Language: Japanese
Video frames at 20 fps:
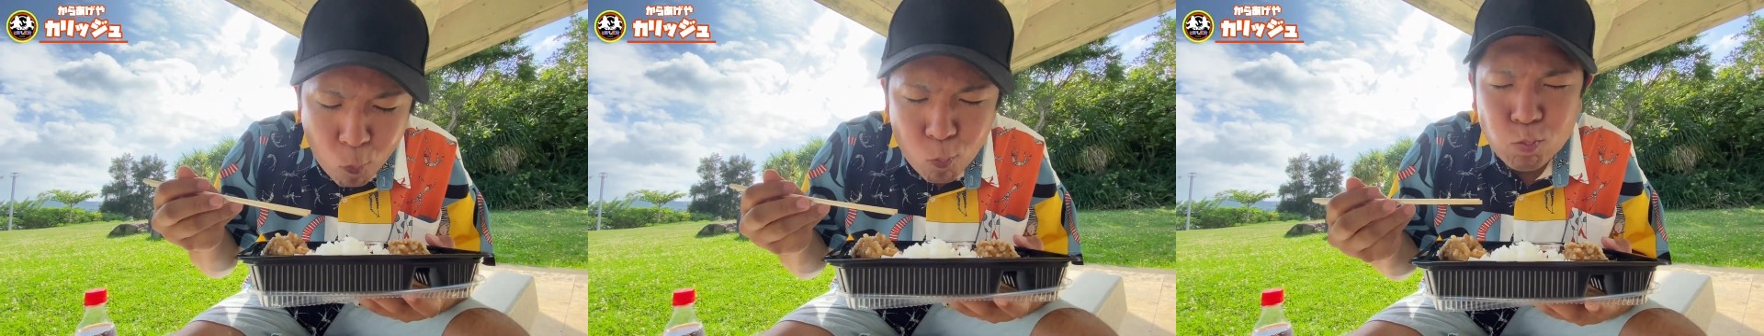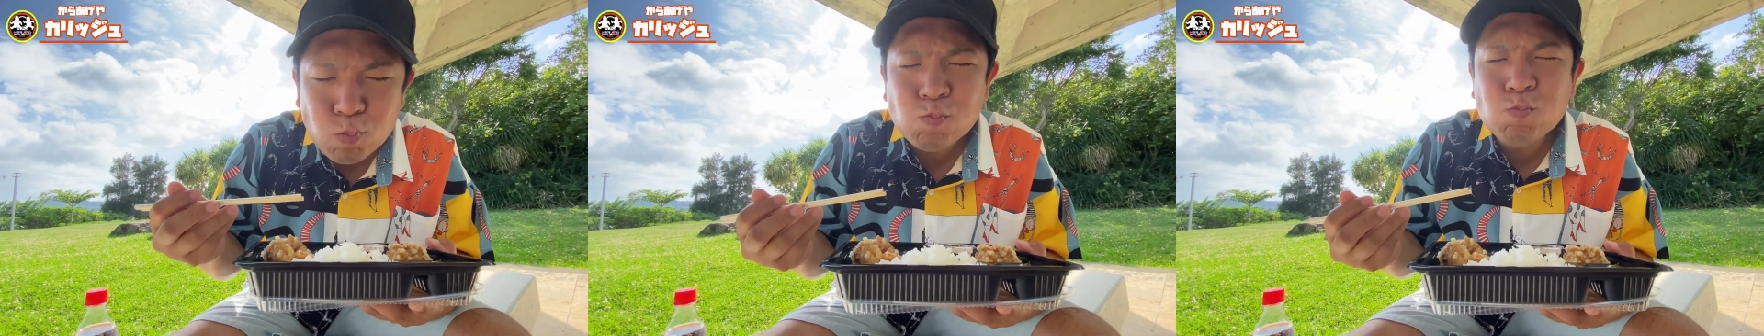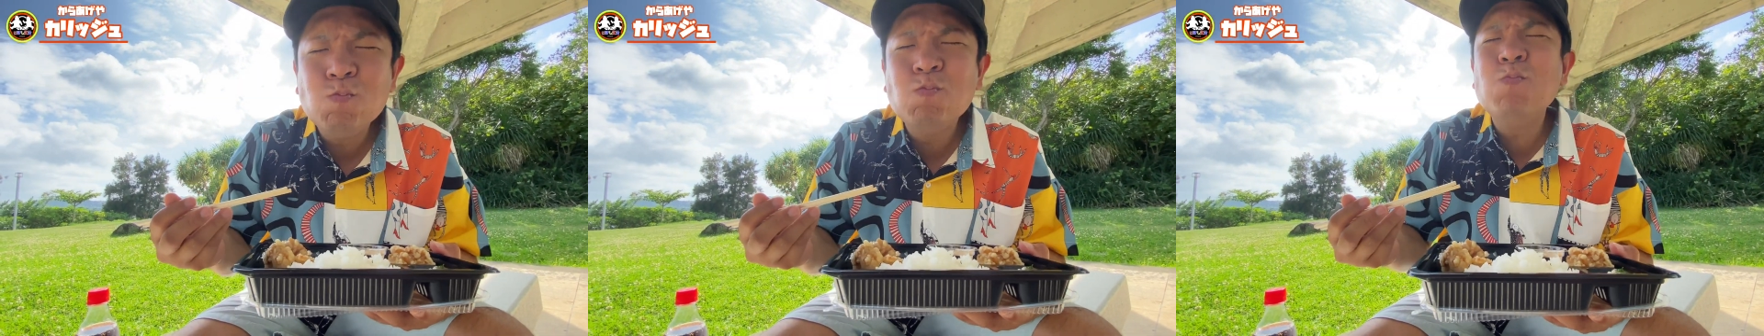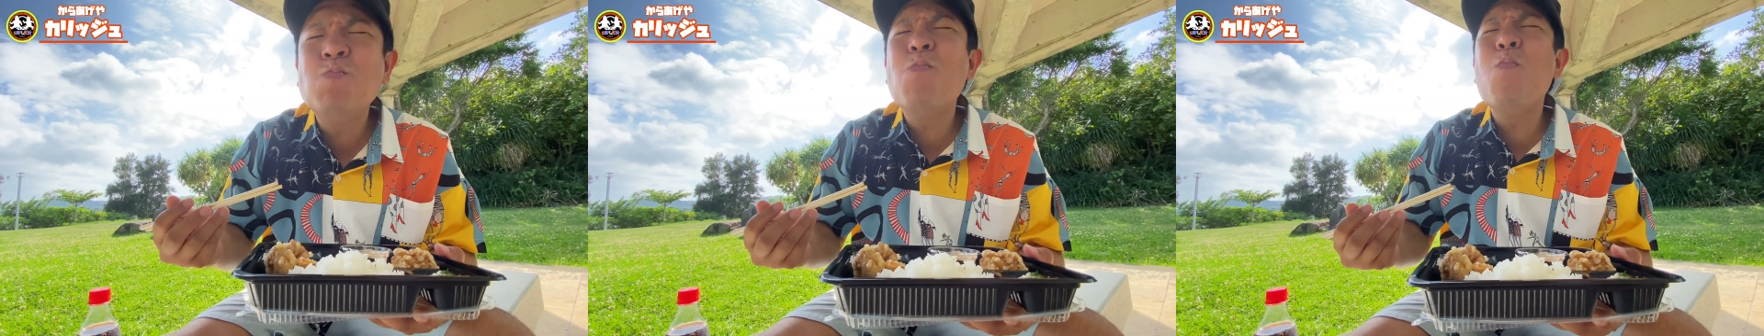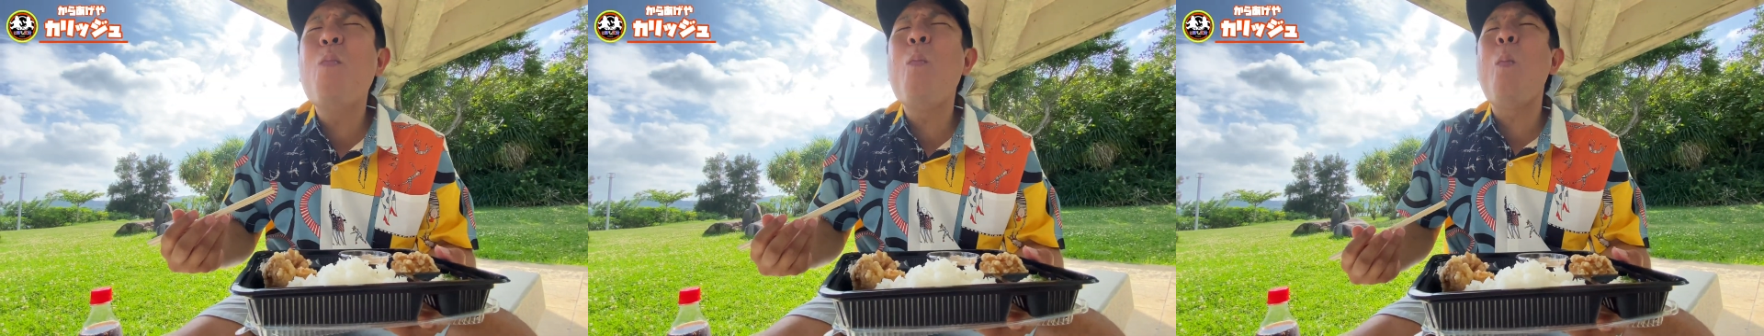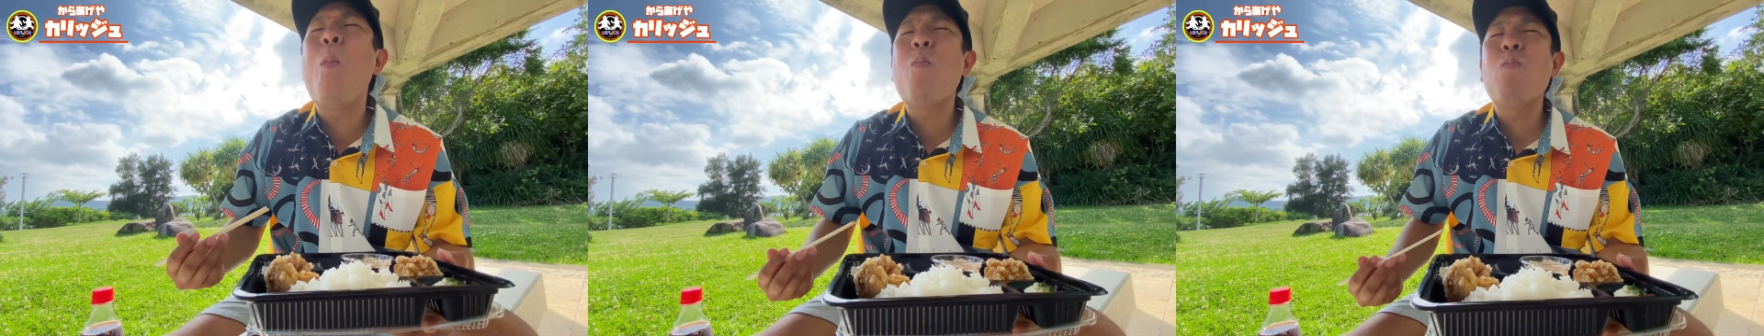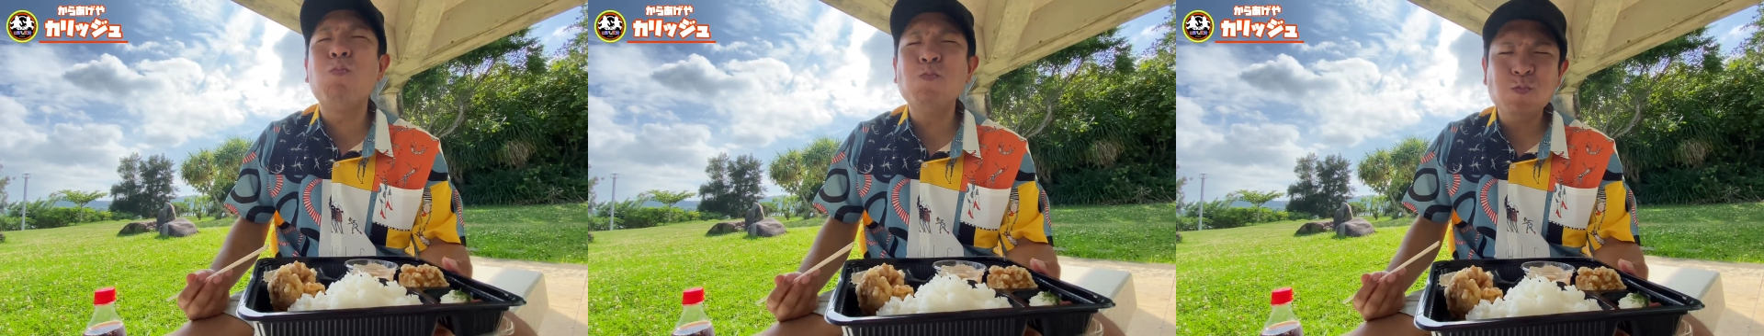うん、
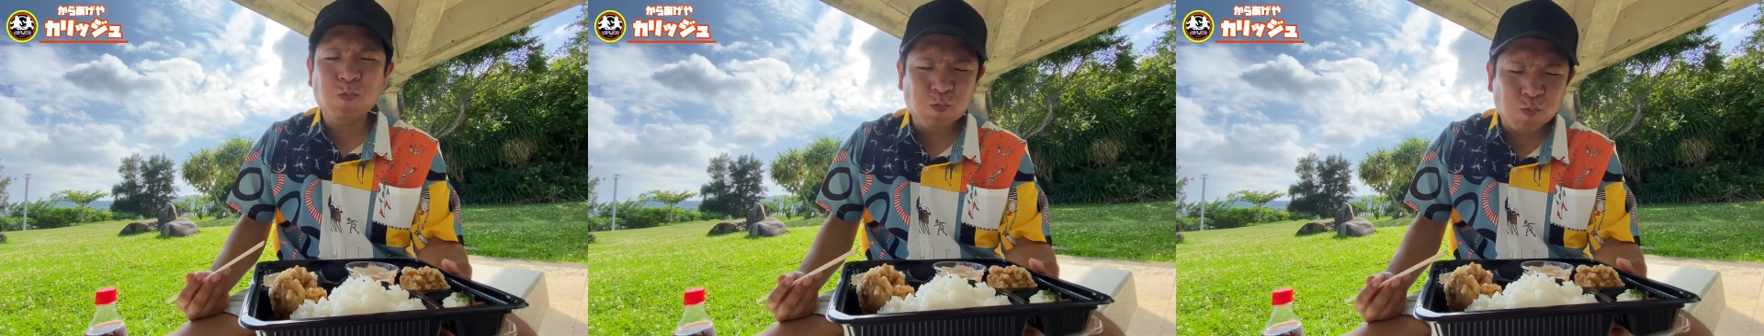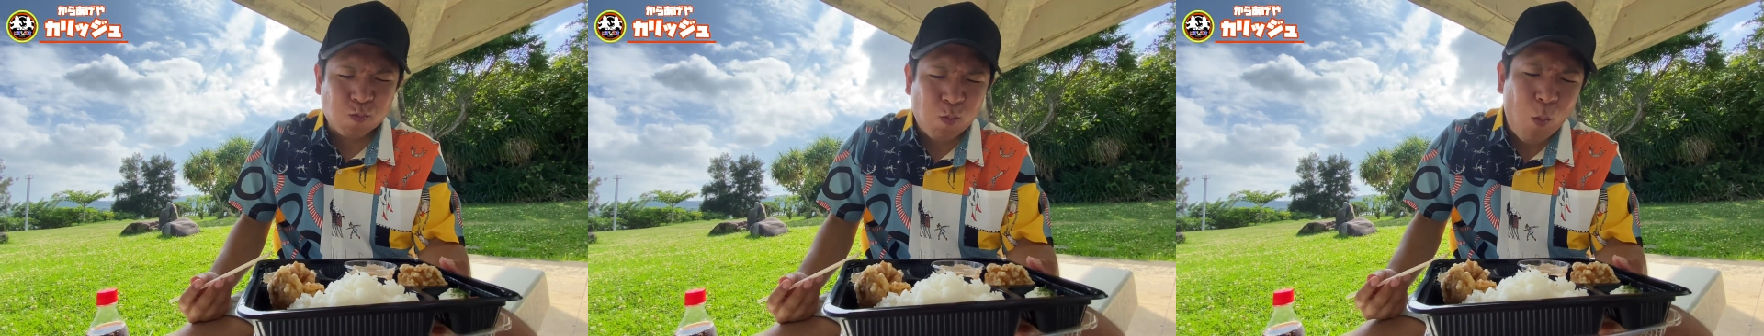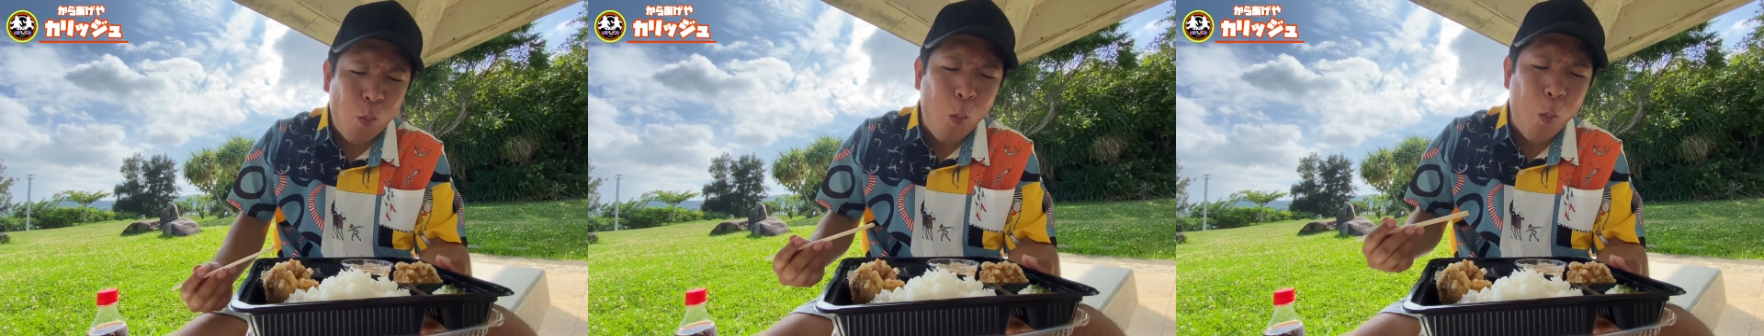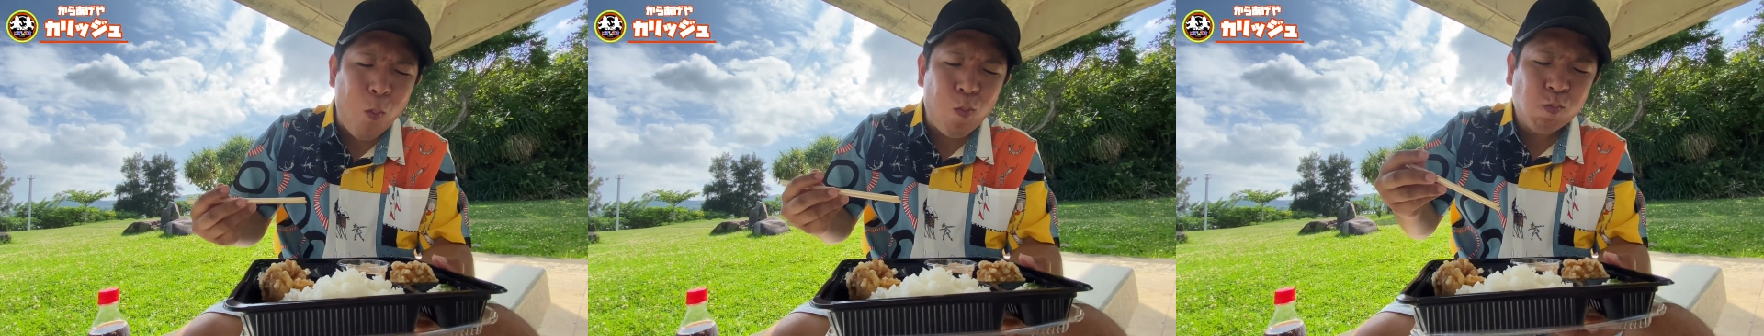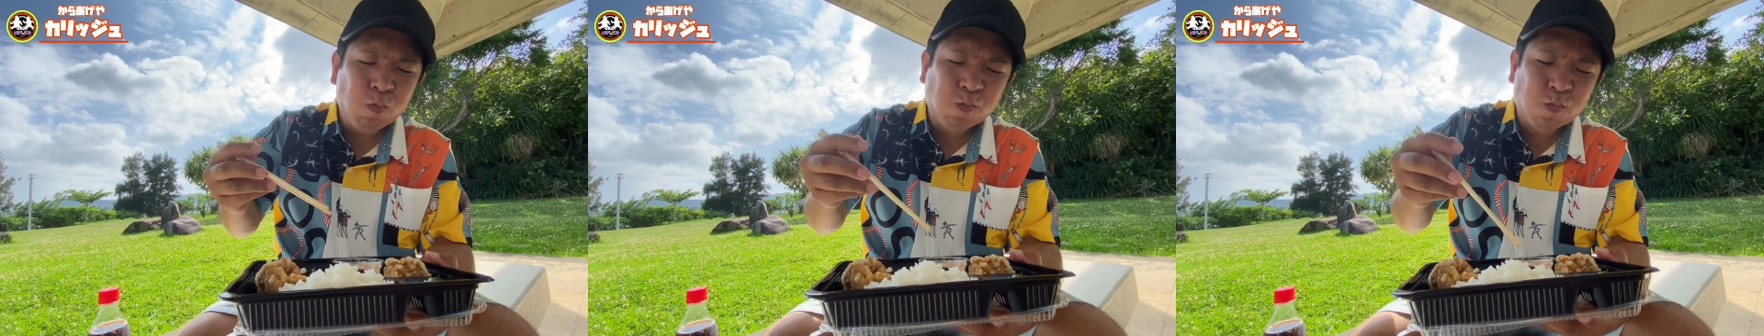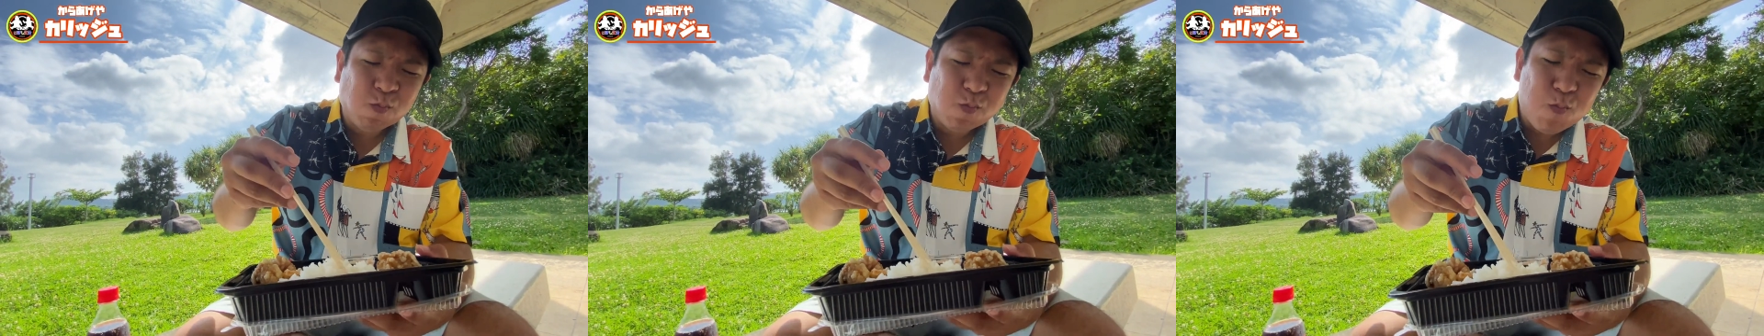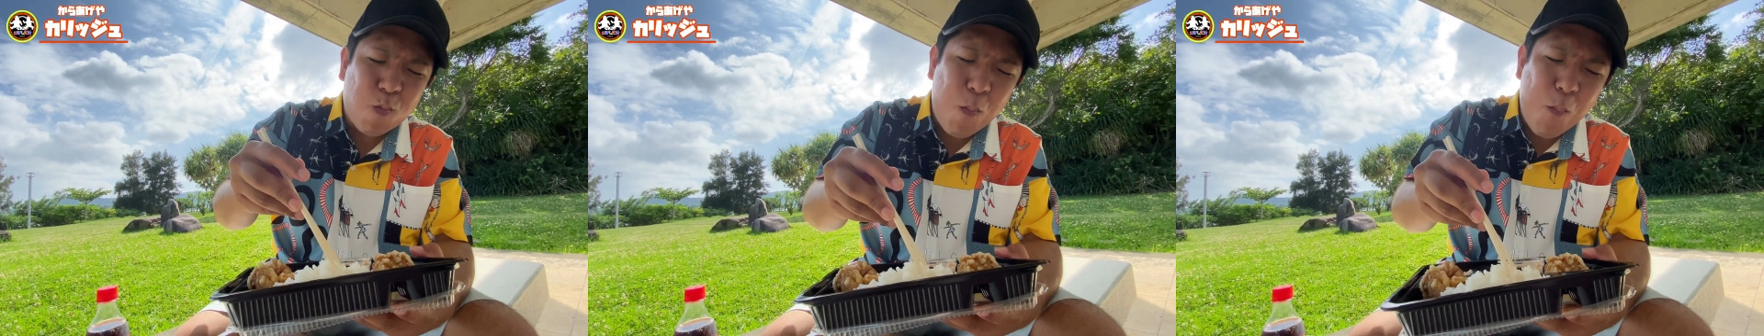一口でいきまし
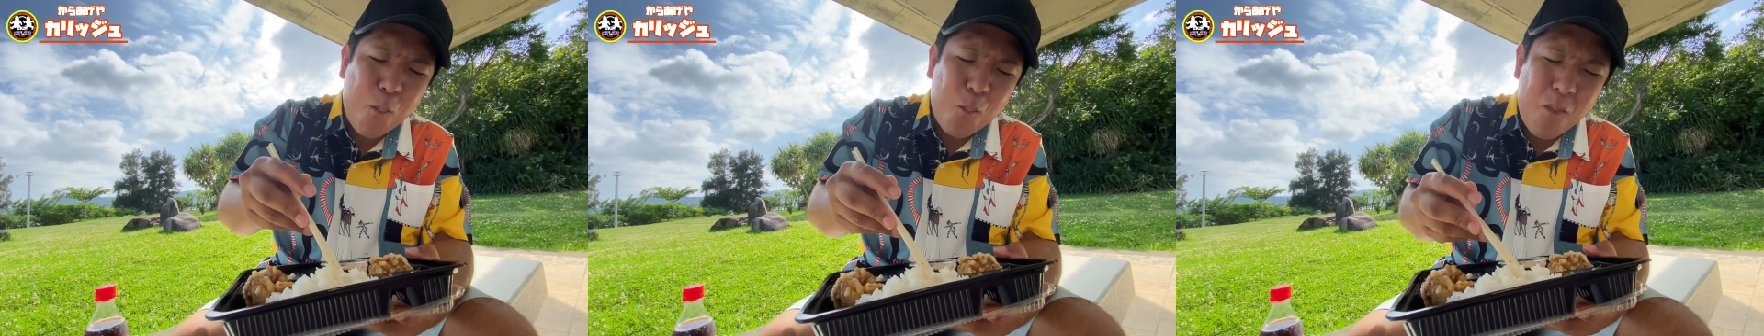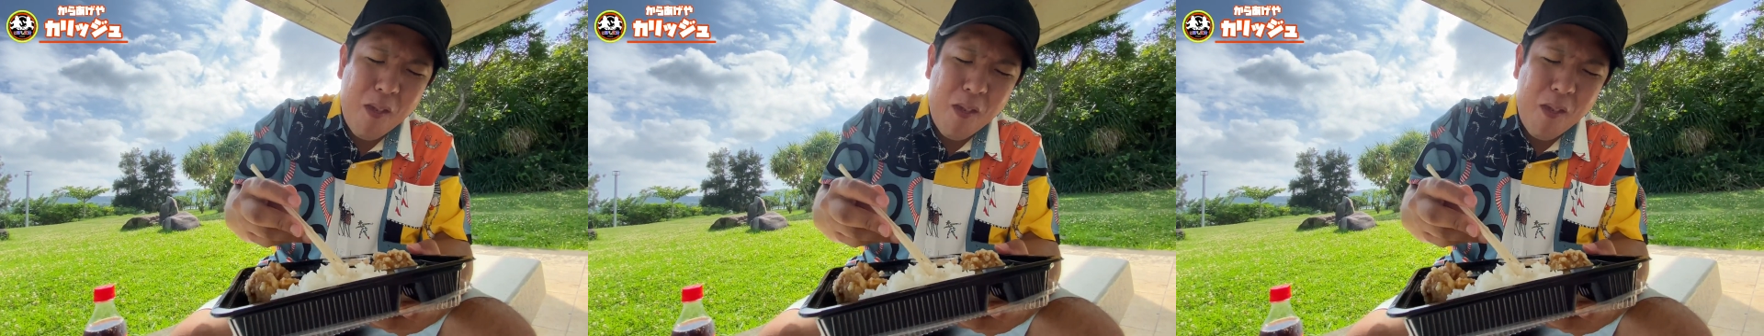た。